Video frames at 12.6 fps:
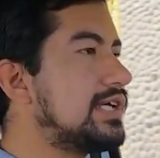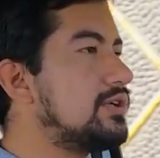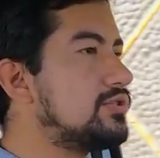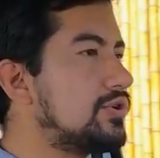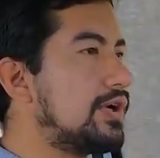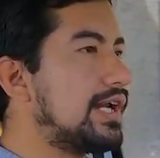al
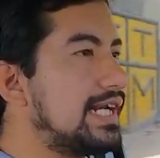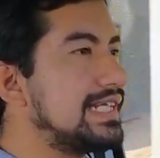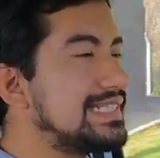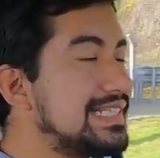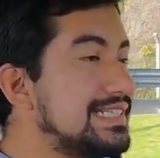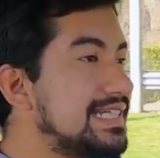otro carril
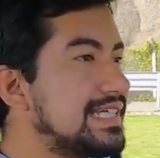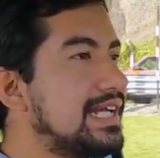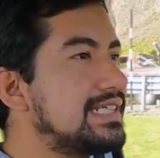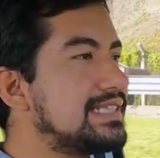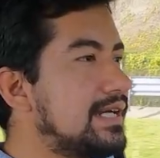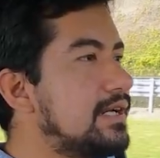sin
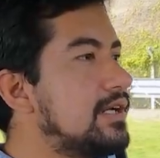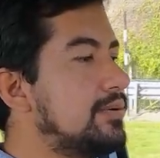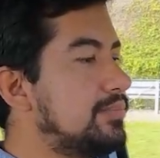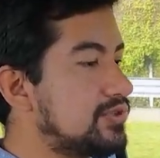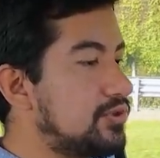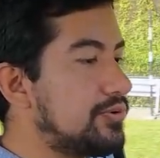señalizar,
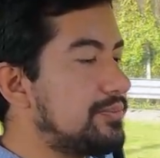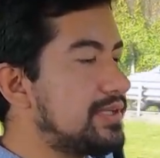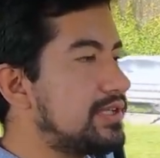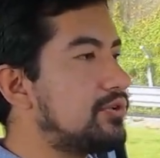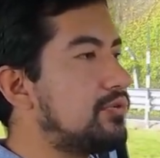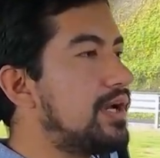pues
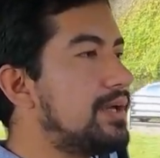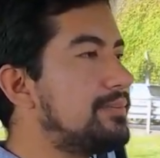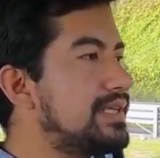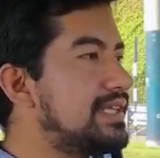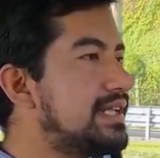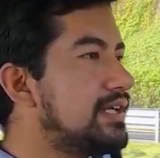obviamente nos va a
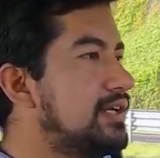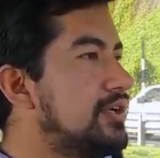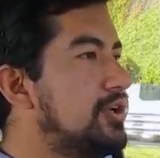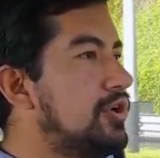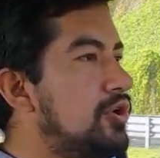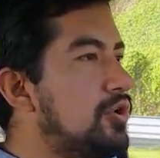emitir
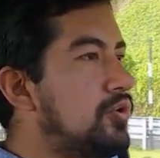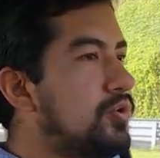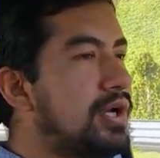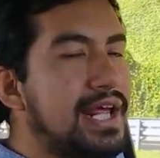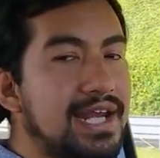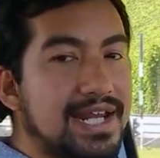
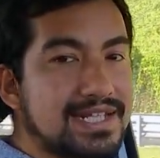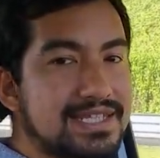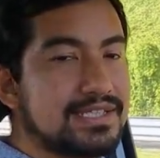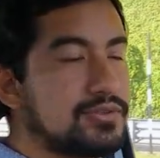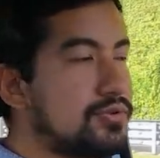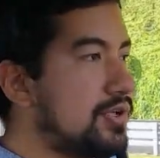una
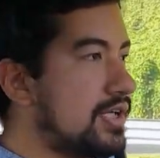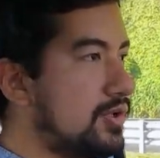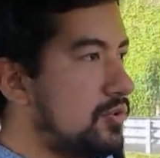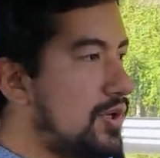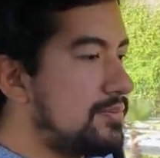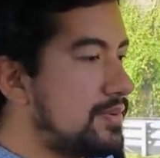alerta sonora,
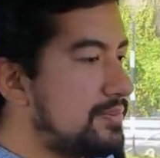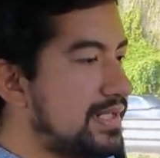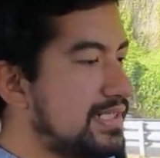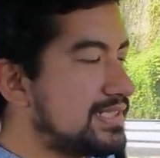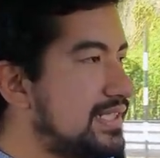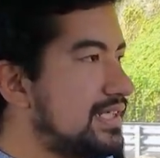lo cual me
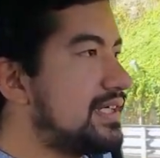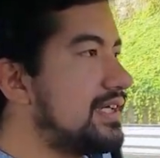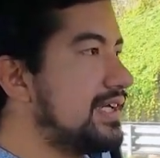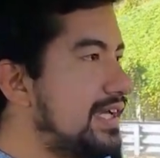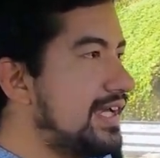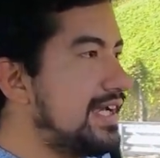parece
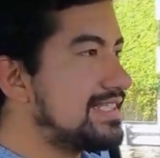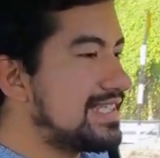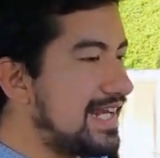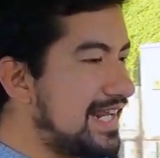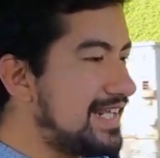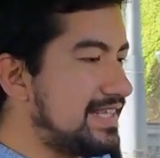
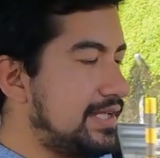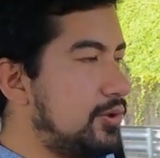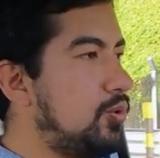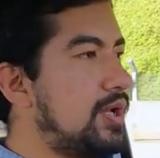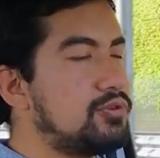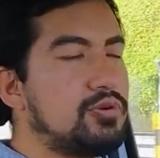excelente en
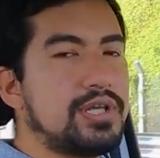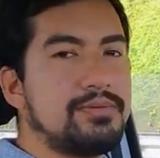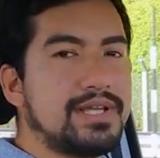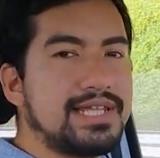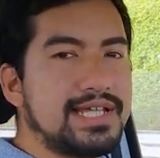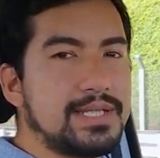cuanto a
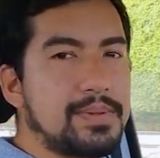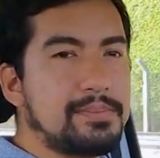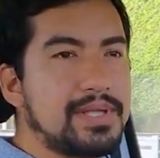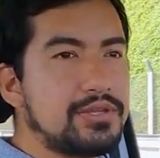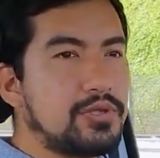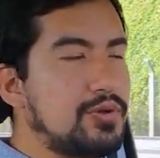nivel de
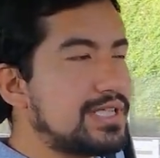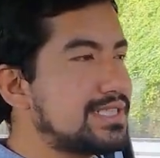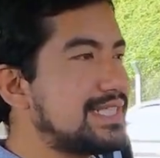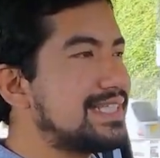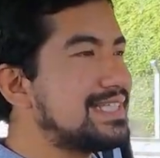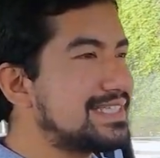equipamiento y lo
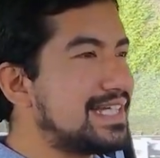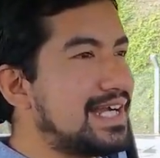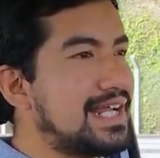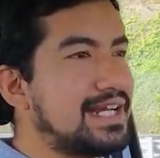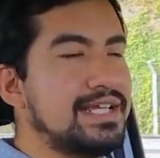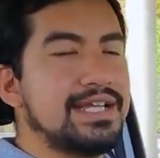hace
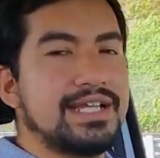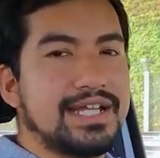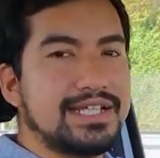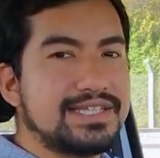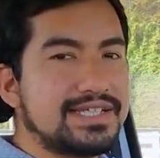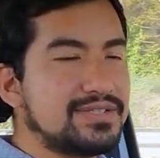destacar
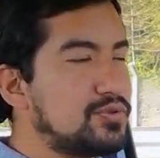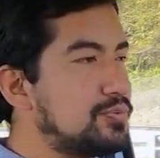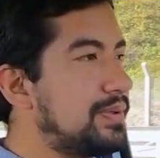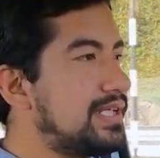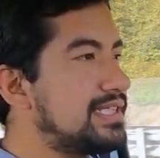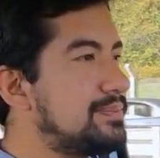entre sus
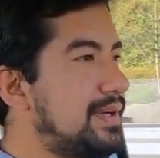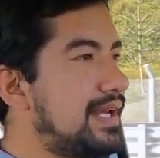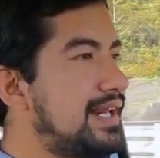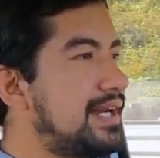principales